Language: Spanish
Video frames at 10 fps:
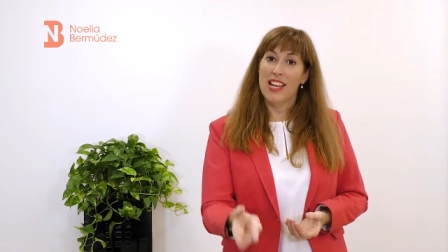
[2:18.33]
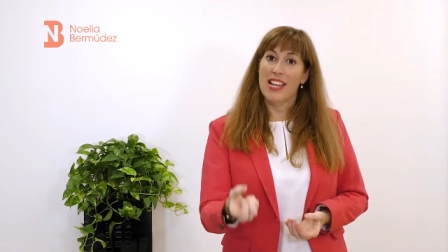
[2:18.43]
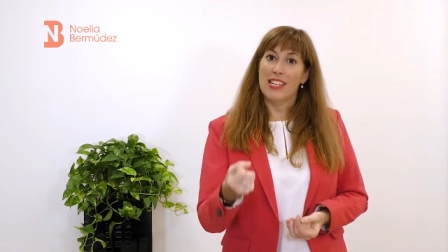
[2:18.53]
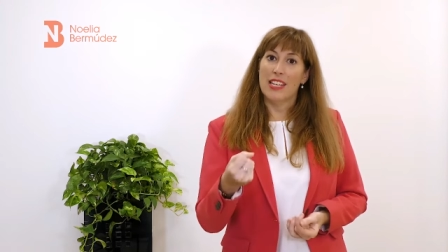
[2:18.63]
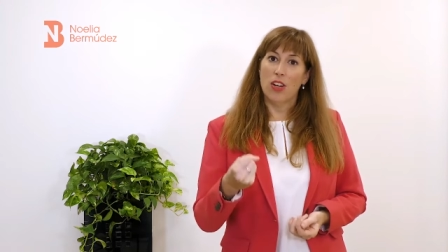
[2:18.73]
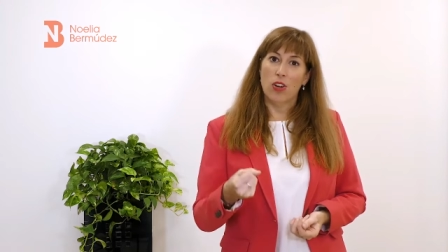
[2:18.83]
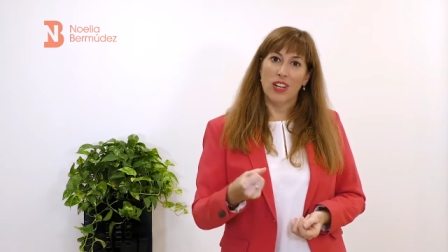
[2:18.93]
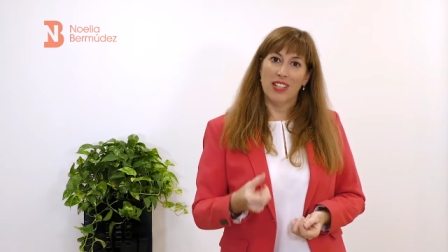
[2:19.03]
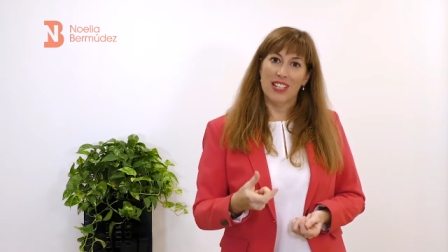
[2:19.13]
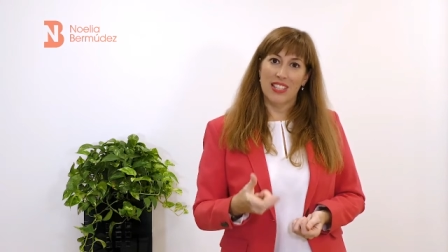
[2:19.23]
sino lo
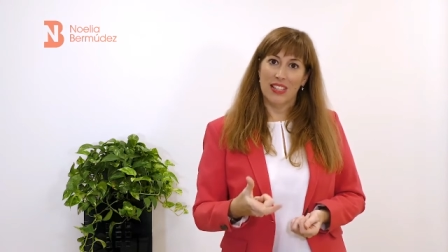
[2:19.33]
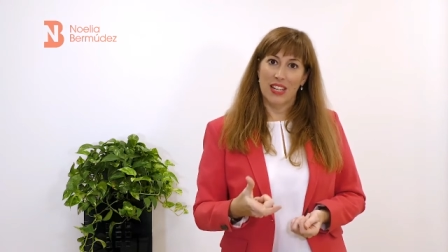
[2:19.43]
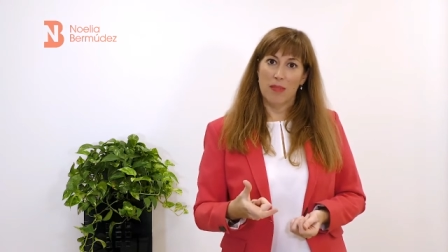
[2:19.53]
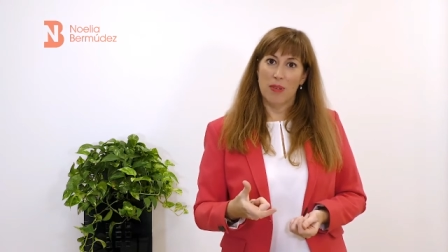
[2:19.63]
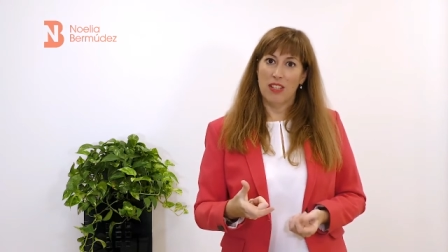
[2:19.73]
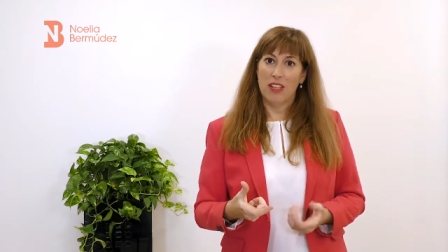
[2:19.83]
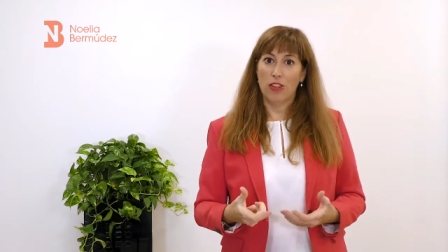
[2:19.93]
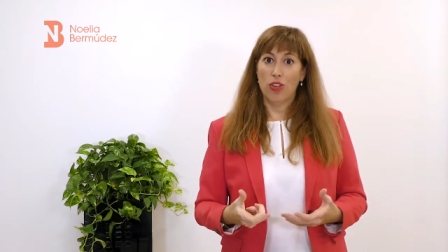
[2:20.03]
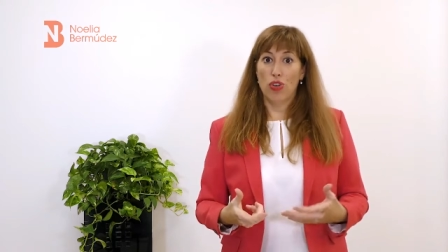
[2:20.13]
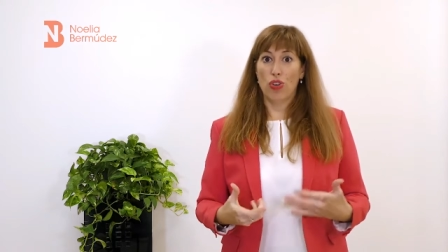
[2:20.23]
que te está
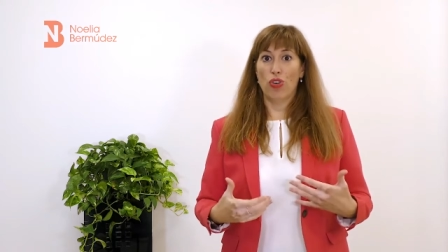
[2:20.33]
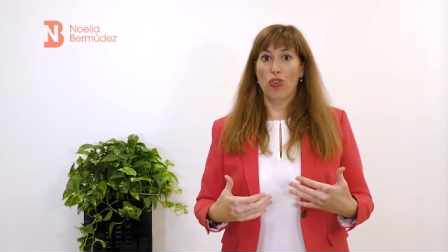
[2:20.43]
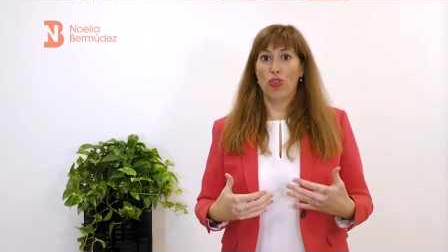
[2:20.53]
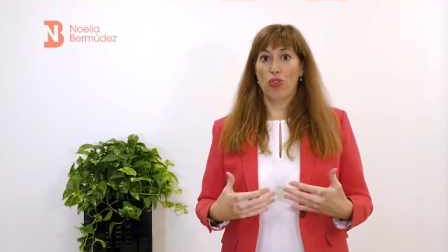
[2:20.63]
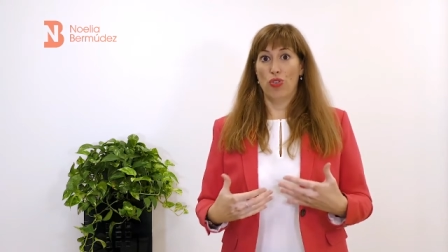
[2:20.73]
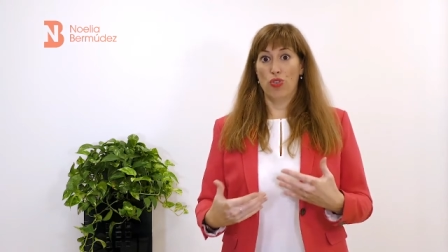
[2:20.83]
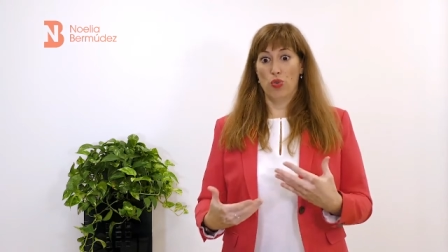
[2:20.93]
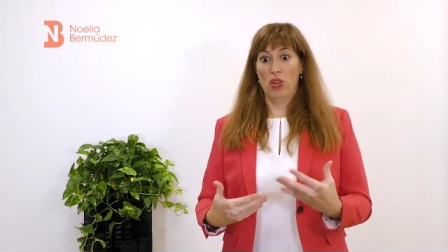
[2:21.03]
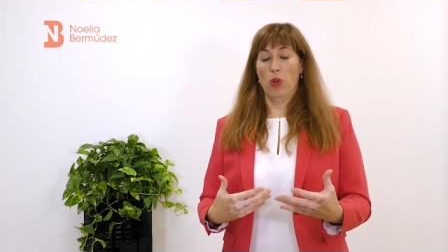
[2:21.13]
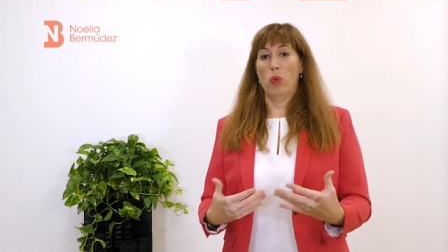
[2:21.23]
transmitiendo con
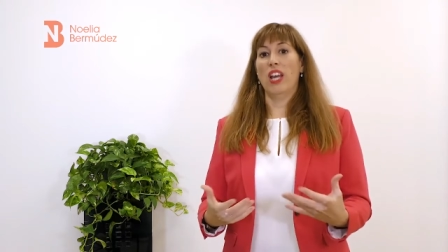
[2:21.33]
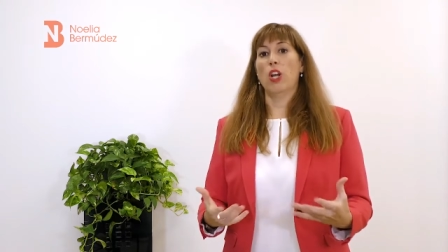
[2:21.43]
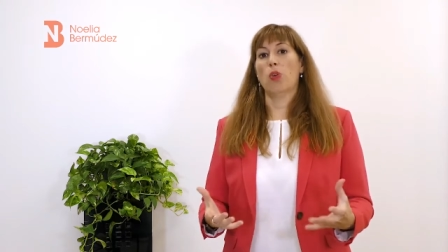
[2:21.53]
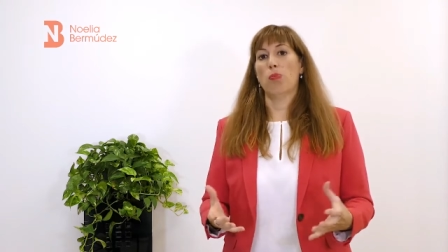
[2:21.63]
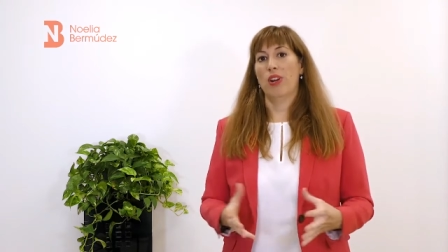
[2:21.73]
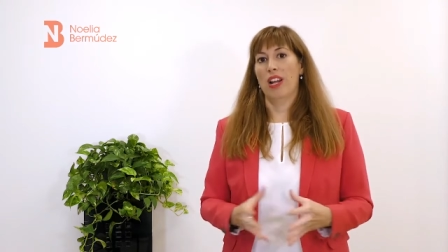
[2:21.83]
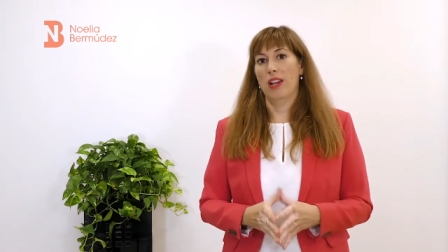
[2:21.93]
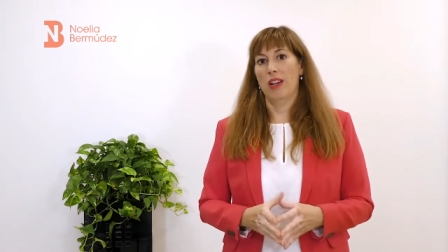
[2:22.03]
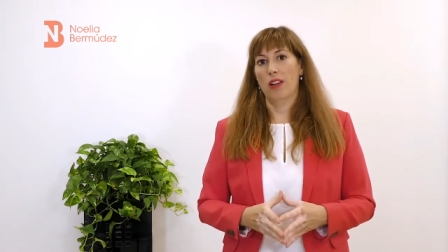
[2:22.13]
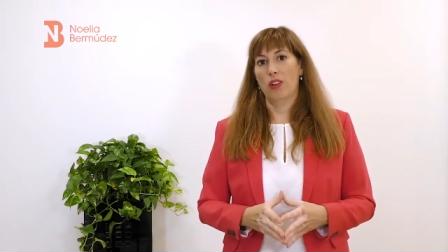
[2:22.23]
su lenguaje corporal,
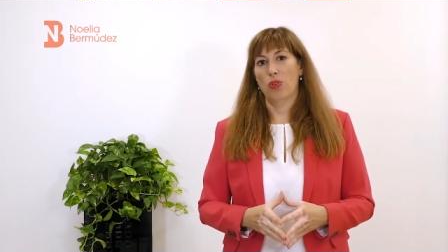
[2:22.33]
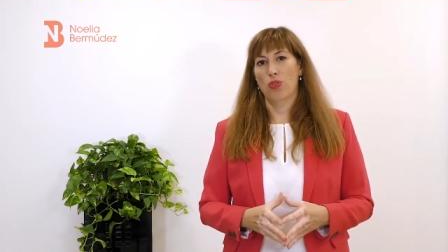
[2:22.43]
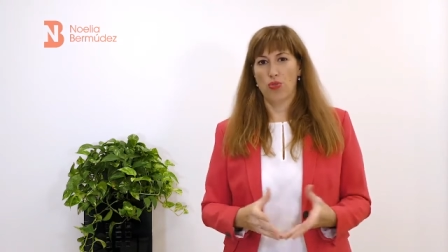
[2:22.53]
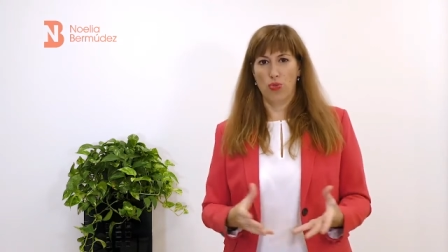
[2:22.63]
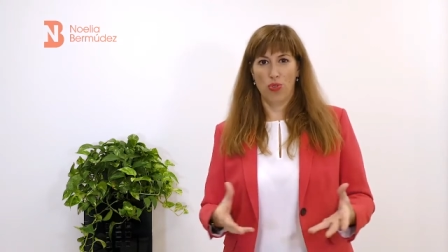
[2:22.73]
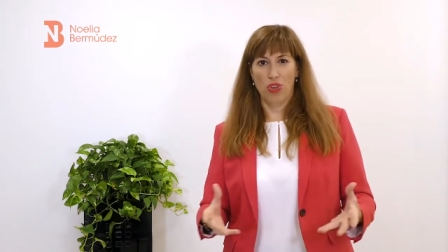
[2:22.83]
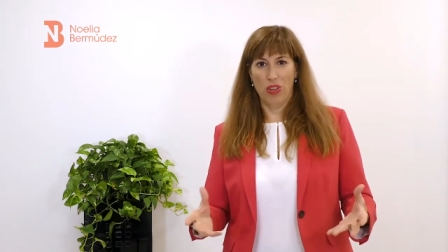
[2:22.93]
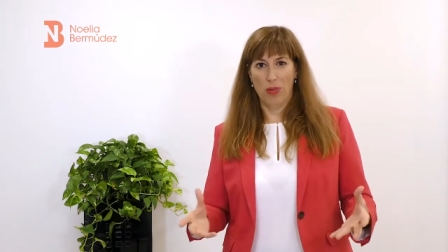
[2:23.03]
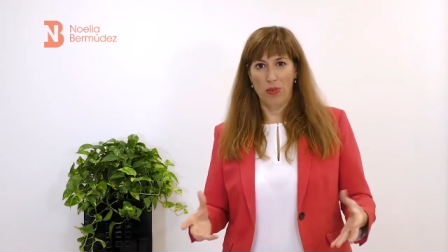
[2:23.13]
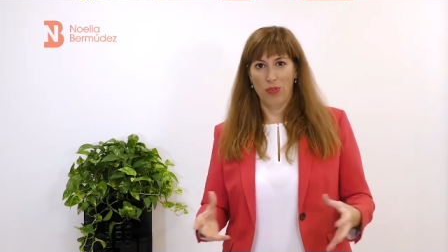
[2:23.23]
con su tono
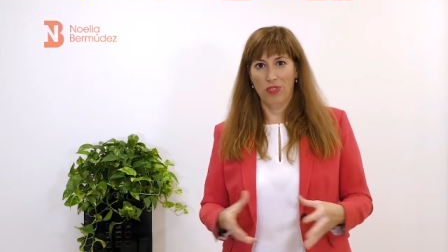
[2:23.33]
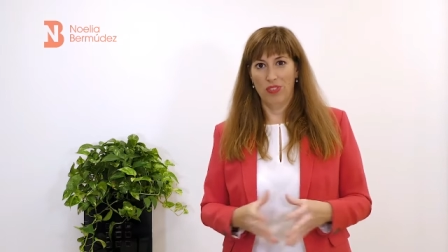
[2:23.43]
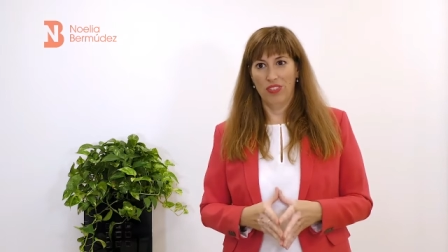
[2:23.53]
de voz,